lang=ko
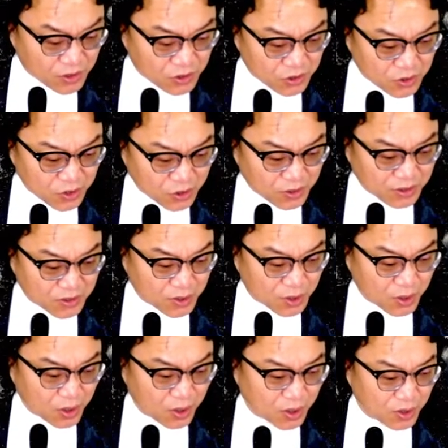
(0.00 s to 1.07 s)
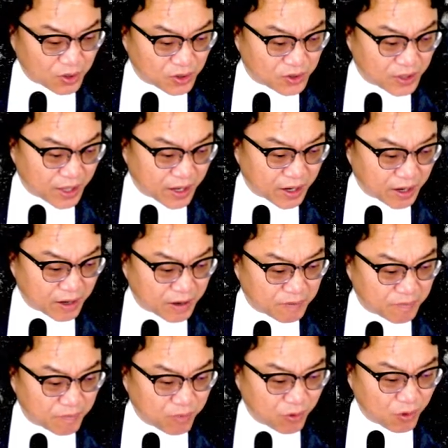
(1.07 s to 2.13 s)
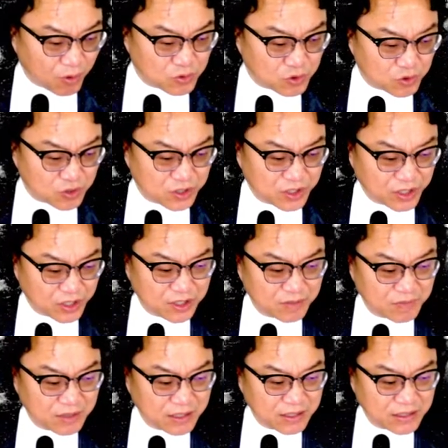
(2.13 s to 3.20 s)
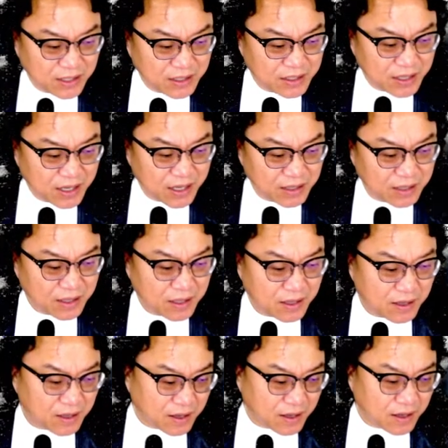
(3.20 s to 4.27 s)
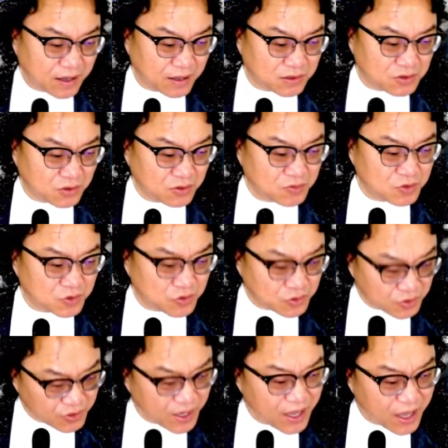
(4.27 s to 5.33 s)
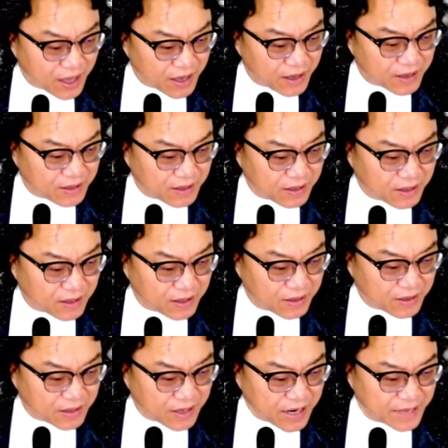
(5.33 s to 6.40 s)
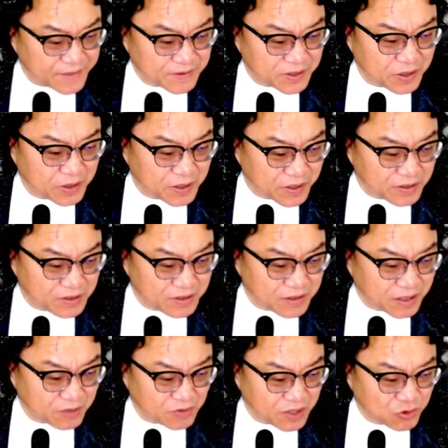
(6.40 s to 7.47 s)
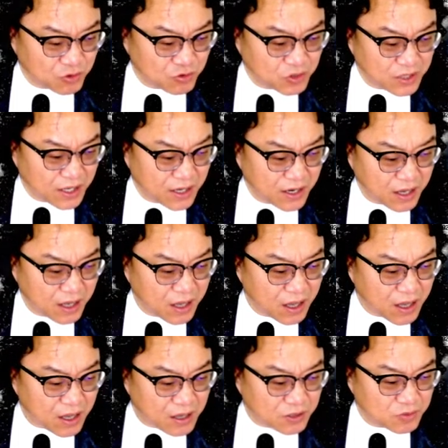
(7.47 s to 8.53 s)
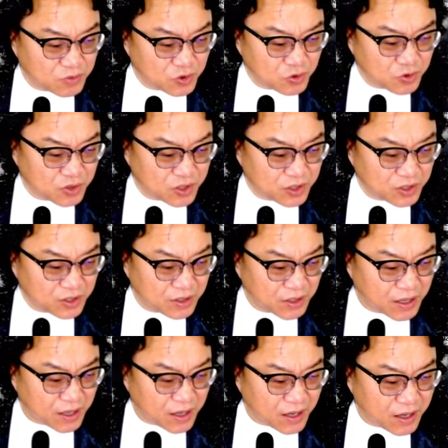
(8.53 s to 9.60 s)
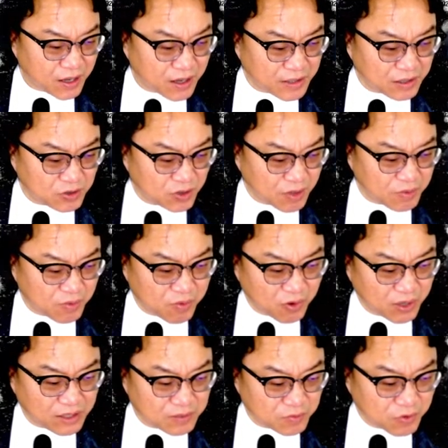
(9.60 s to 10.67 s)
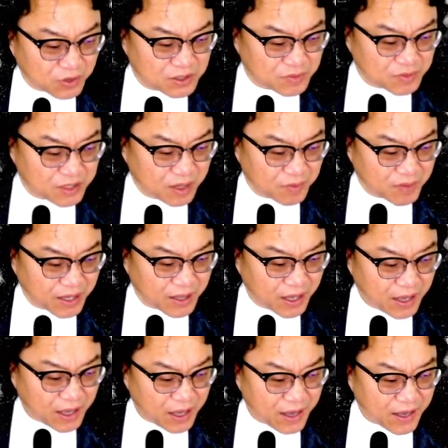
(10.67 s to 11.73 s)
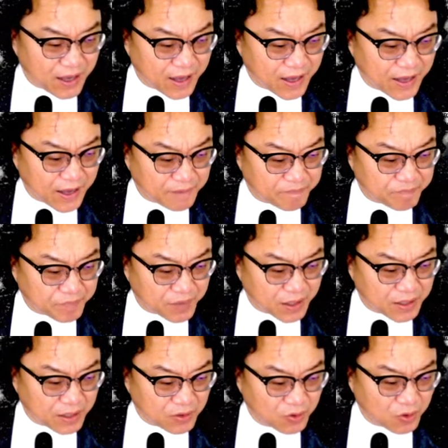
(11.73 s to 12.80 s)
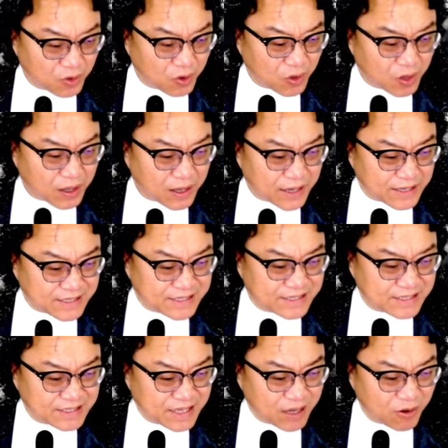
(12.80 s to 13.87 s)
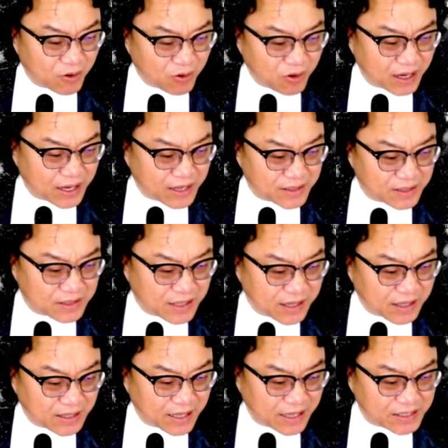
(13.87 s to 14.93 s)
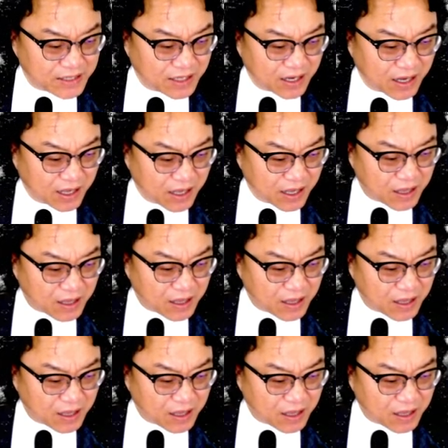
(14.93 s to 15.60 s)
자, 그래서 어, 은행, 보험주들이 금리 인상에 대한 아, 조금 수혜 아, 가능성 이런 것들 때문에 추세가 금융주들은 아, 나중에 한번 보겠, 보겠습니다만 아, 그래도 아, 크게 올라가 있는 상황이 아니니까